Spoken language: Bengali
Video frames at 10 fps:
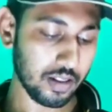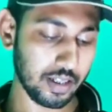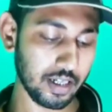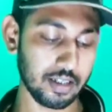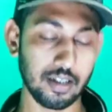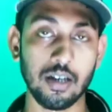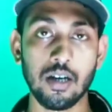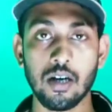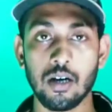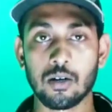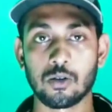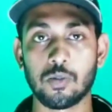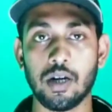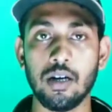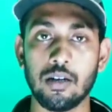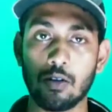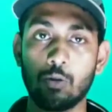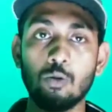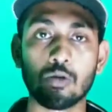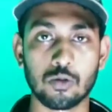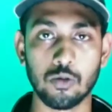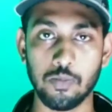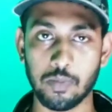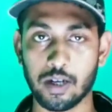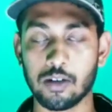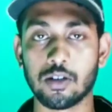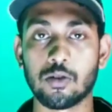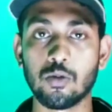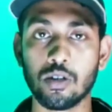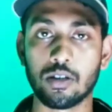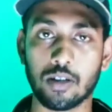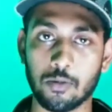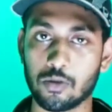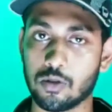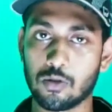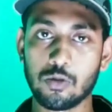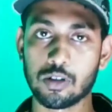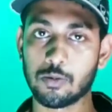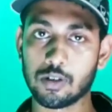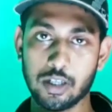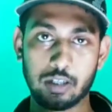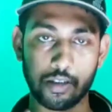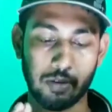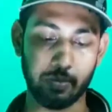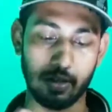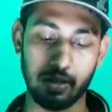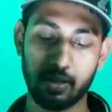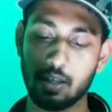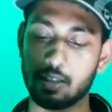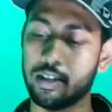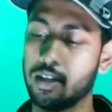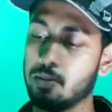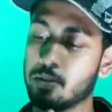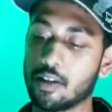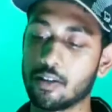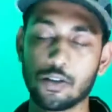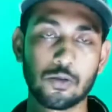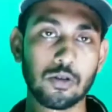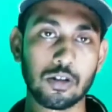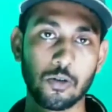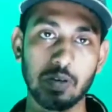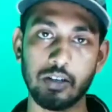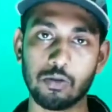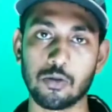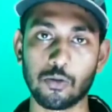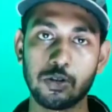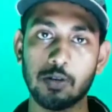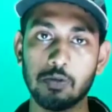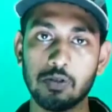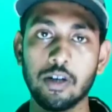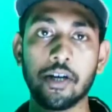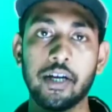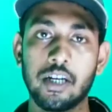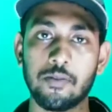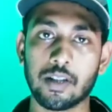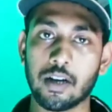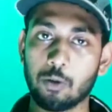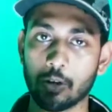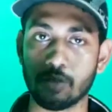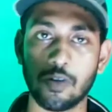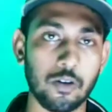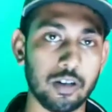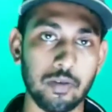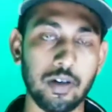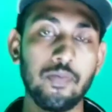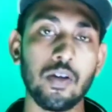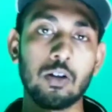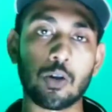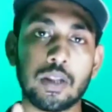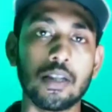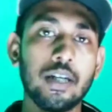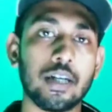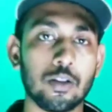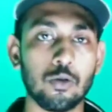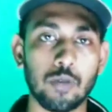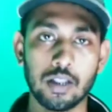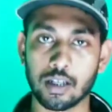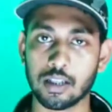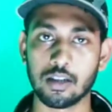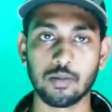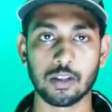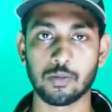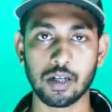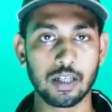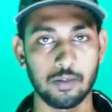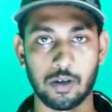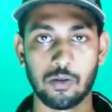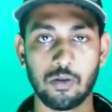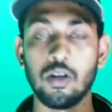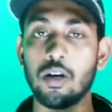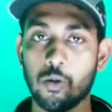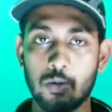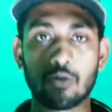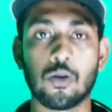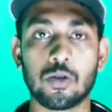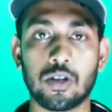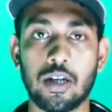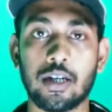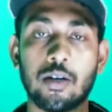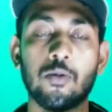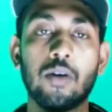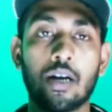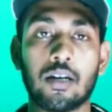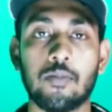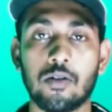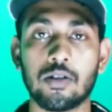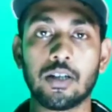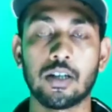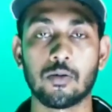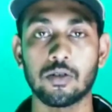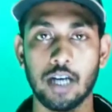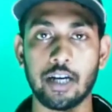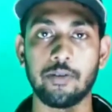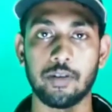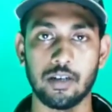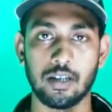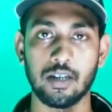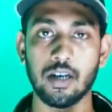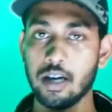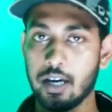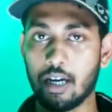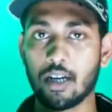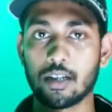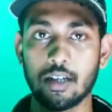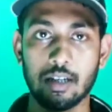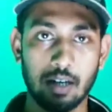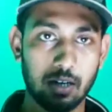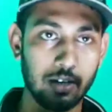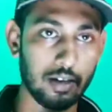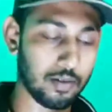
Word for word: ঠিক আছে তোমরা টু স্কুপ মানে হচ্ছে দুই চামচ দুই চামচ এটা নিতে পারবে ঠিক আছে এর মধ্যে কিছু দিতে হবে না শুধু দুই চামচ নেবে তাহলে দশ এম হয়ে যাবে তোমরা দিনে এটা দুইবার থেকে তিনবার তোমরা খেতে পারো কোনো সমস্যা নেই এটা কোনো আর একটা ভালো জিনিস এটা কোনো সাইড ইফেক্ট নেই এই না যে এটা একটা